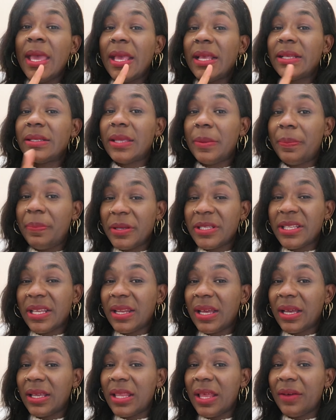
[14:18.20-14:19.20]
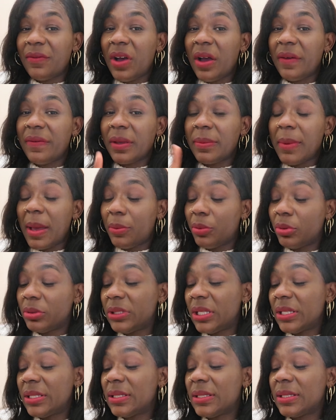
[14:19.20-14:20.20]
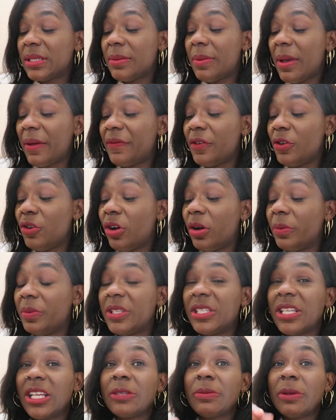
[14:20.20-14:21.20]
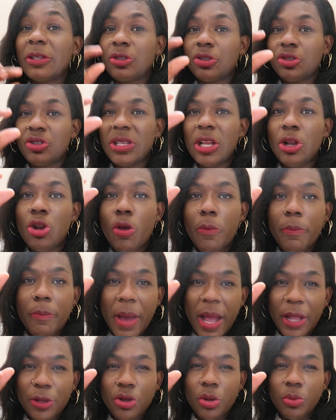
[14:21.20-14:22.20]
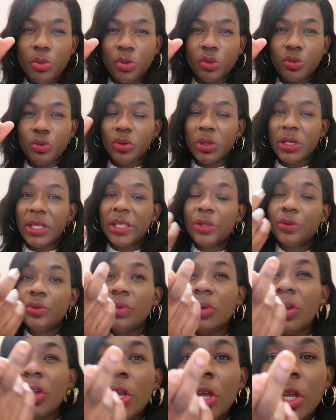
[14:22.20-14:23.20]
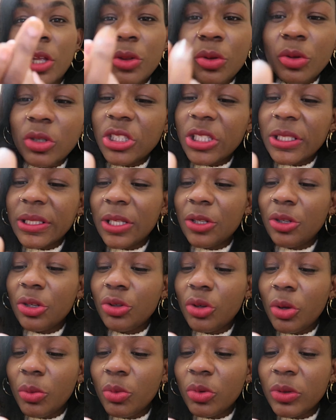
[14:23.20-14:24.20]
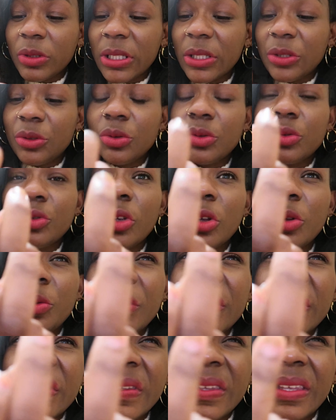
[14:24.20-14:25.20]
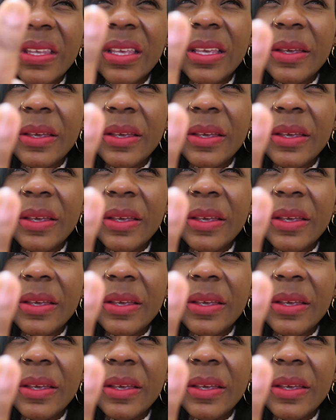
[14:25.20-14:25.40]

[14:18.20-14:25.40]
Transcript: Et ça n'a rien à voir avec ma prothésiste qui m'a fait le remplissage parce que tu sais, le bas de mon ongle et tout. Donc, j'essaie de te montrer sur celui-ci.